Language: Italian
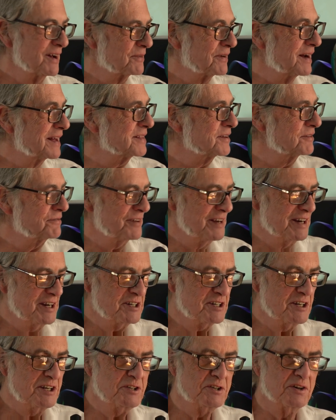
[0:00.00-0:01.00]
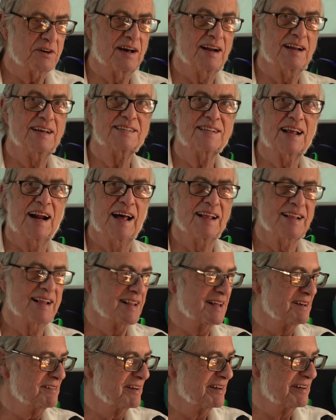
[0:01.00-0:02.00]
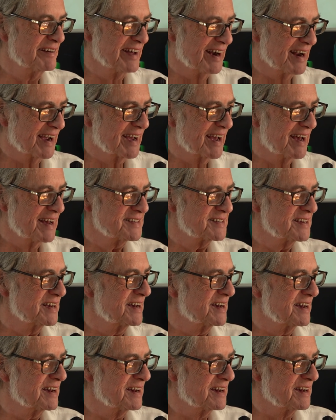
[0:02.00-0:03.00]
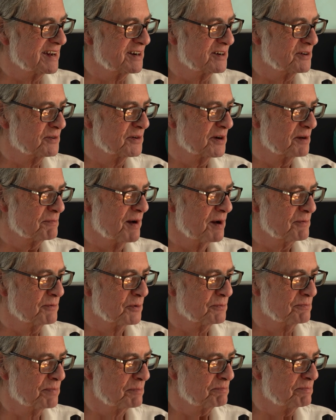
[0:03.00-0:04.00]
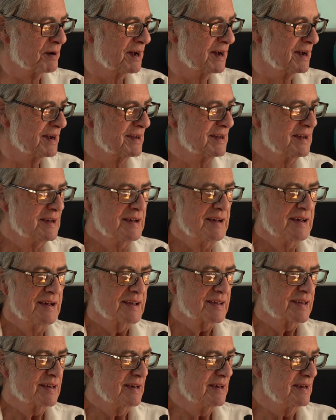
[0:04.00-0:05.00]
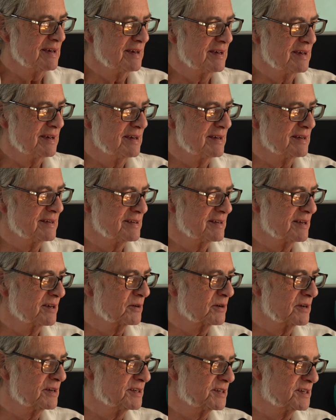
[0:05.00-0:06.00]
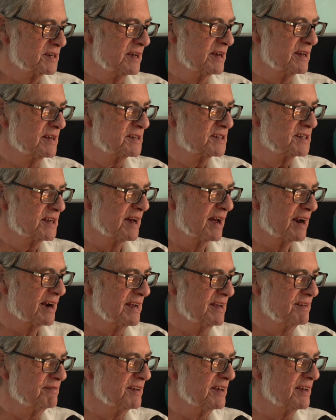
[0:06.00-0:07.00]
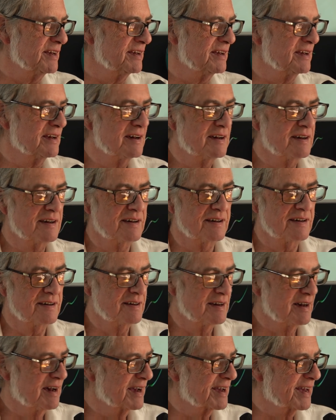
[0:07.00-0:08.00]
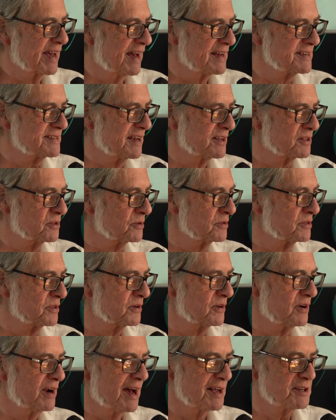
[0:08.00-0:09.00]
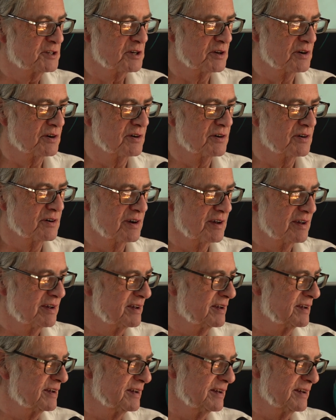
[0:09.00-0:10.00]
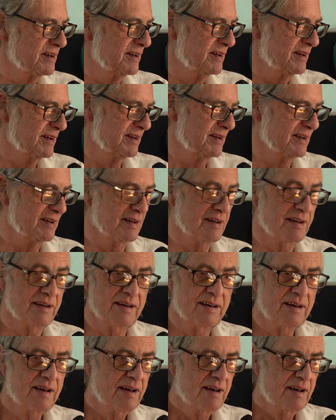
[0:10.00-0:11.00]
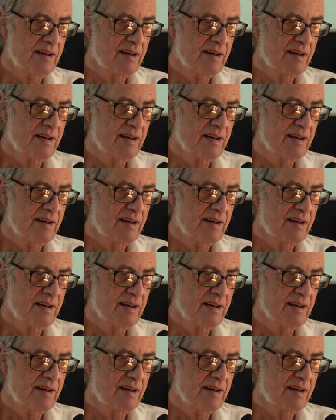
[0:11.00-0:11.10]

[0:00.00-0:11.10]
eh, quando finisci di giocare in strada devi avere a casa una mamma, o un papà che eh, se, se arrivi eh, a casa tutto lacero e, e,